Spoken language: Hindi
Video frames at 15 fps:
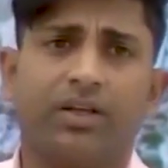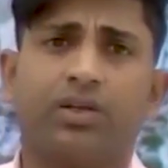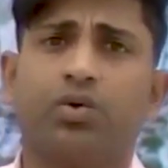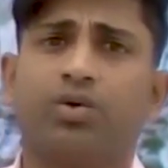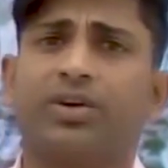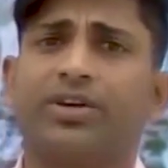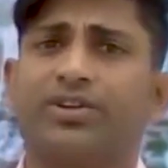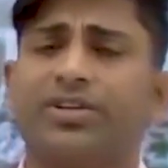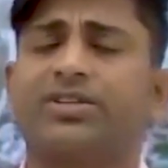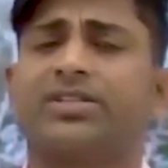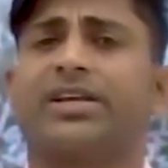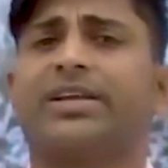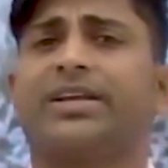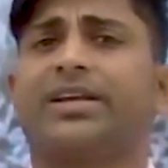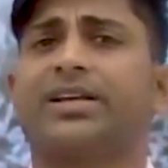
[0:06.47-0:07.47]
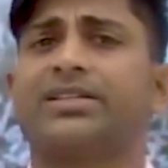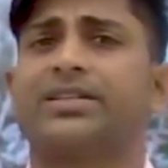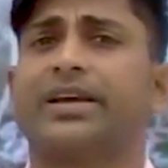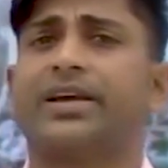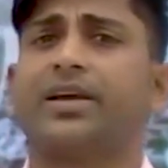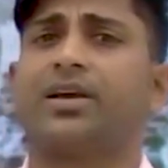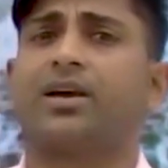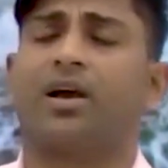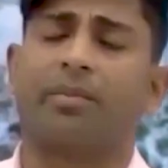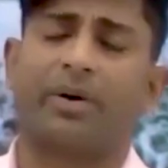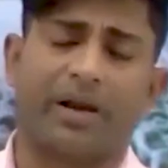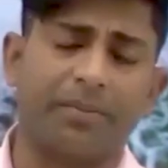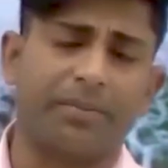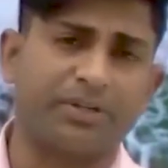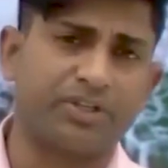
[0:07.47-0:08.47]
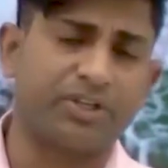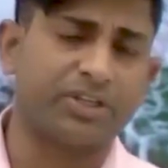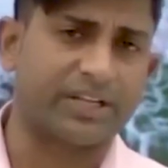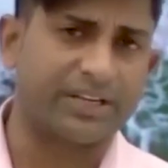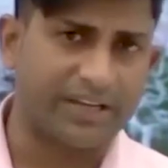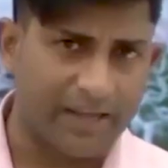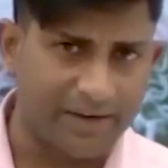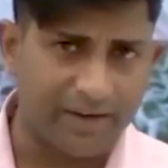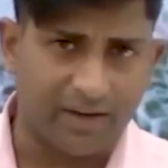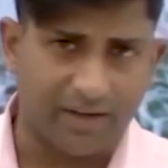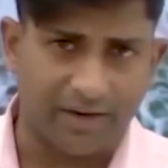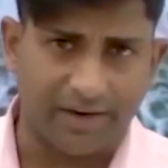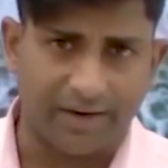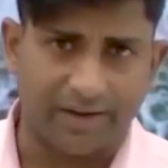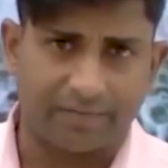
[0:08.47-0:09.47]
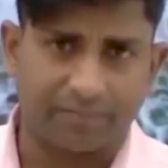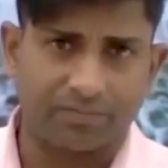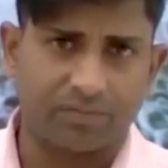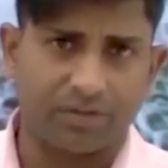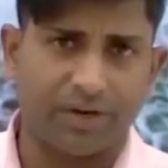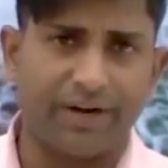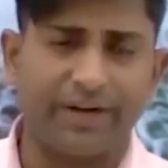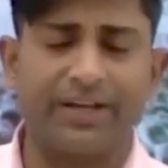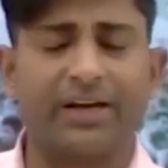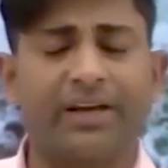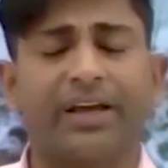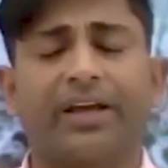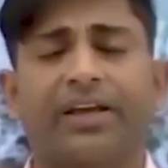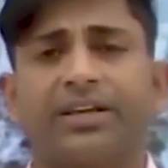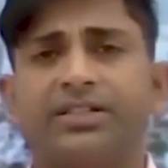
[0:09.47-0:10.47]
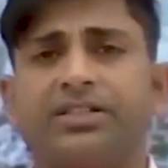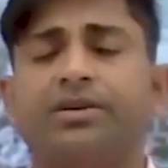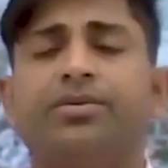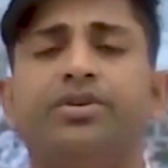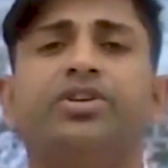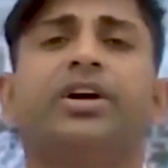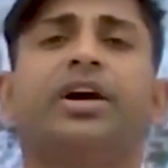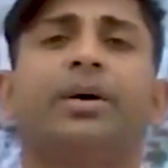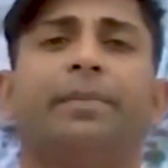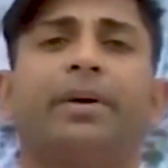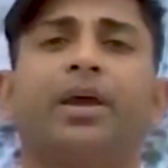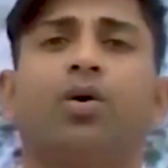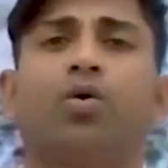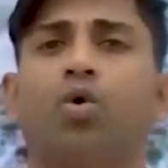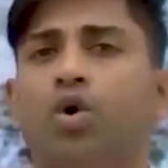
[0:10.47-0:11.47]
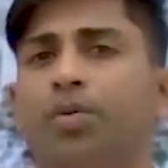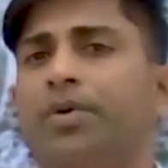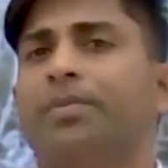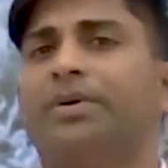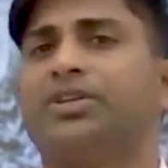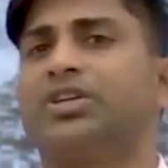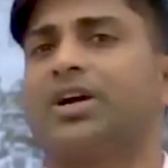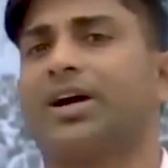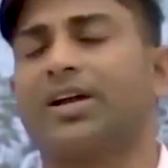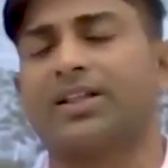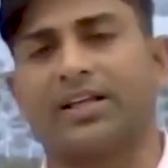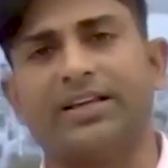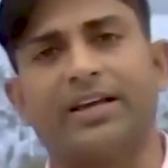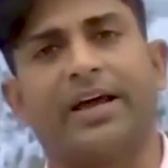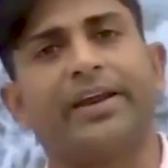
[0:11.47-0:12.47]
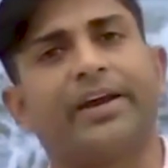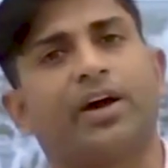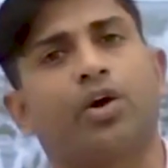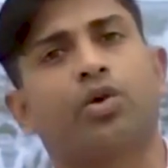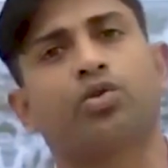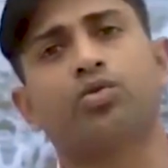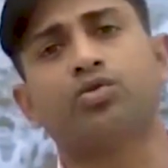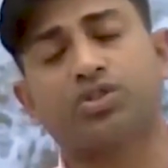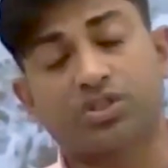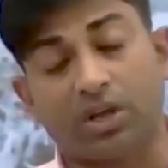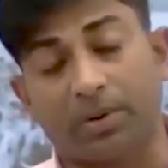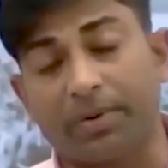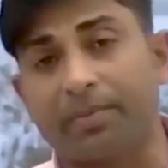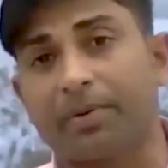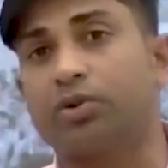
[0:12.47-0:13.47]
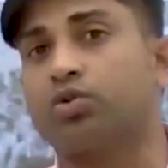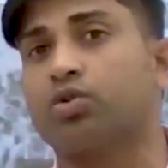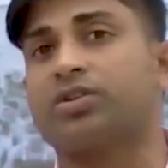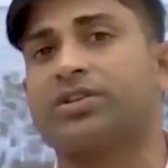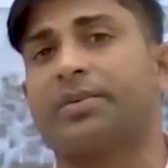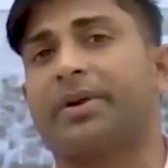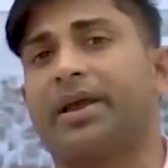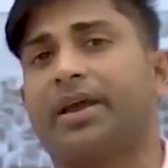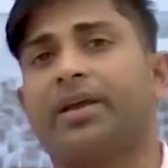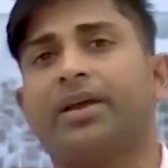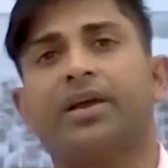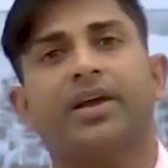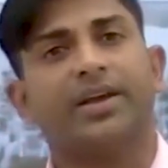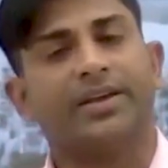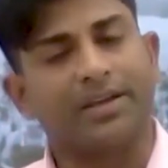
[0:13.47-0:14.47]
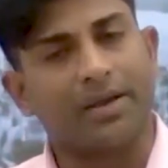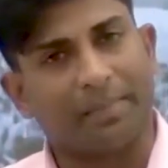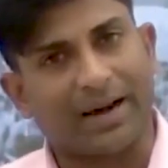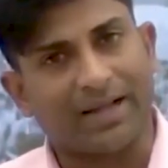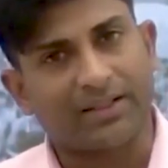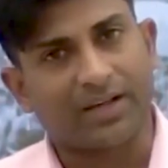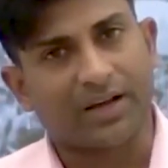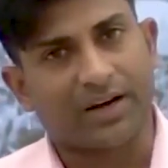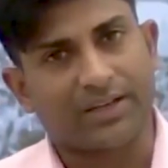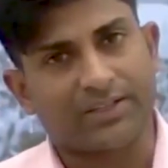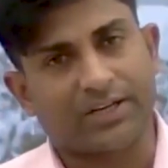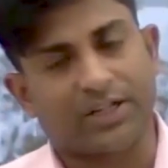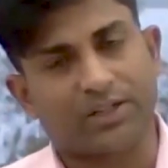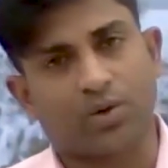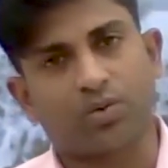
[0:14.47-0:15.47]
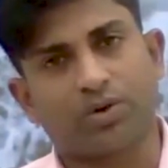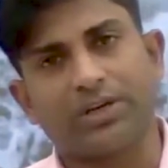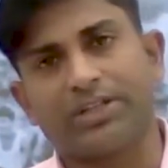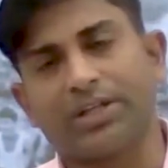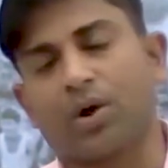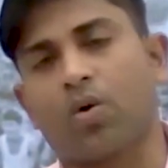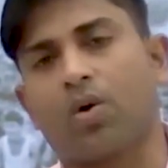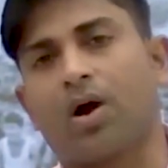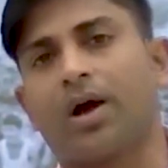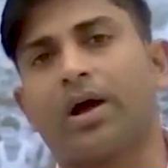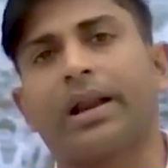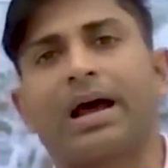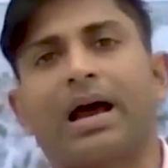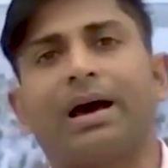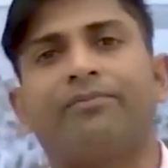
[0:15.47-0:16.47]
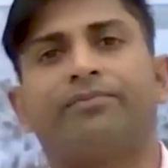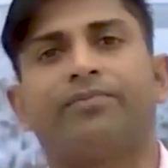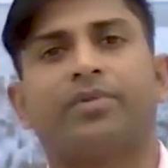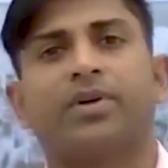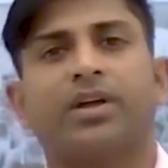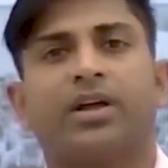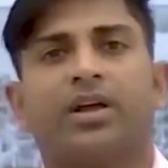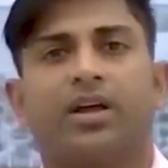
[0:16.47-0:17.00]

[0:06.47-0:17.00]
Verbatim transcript: क्योंकि जिस तरीके से हमारे बच्चे तैयारी कर रहे हैं इंडिया के किसी भी जगह पे कोई भी बच्चा अगर तैयारी कर रहा हो तो उन सभी बच्चों से मैं ये बात करना चाहता हूँ कि देखो अगर आप